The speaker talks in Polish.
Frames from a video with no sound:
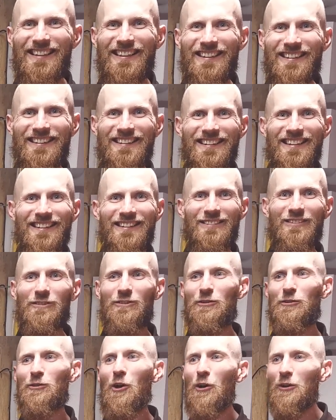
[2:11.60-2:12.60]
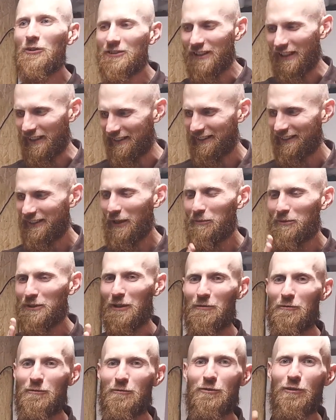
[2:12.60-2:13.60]
Włączać. Włączać,
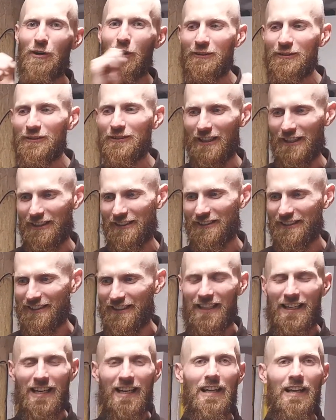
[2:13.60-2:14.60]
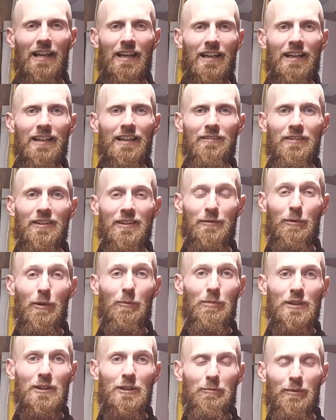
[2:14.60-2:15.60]
dobrze, włączać. E, więc
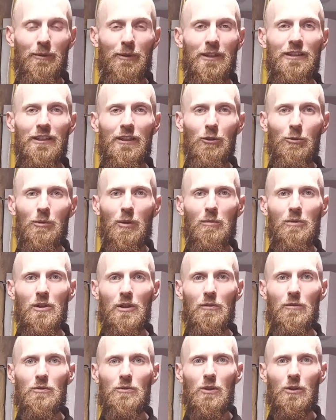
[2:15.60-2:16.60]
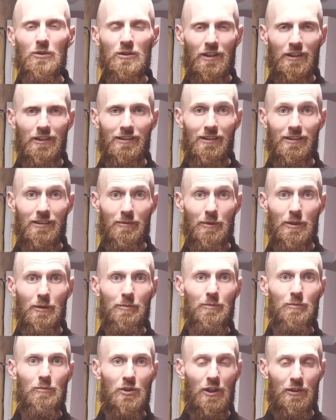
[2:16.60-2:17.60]
pompy ciepła nie lubią się włączać
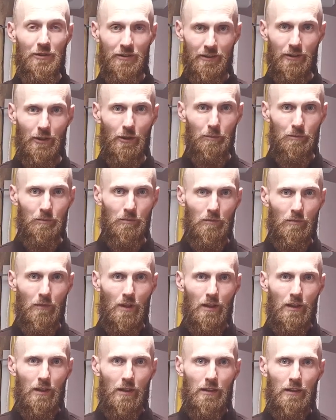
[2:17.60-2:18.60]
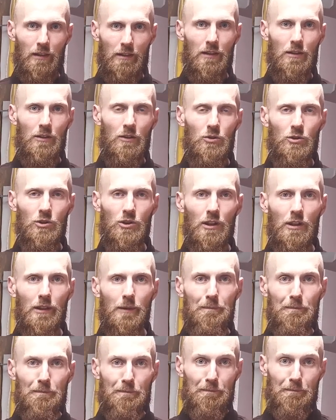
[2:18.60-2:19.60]
zbyt często, dlatego
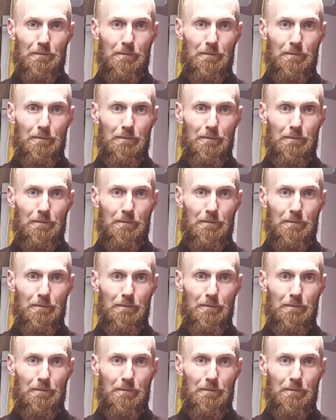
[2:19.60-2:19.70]
że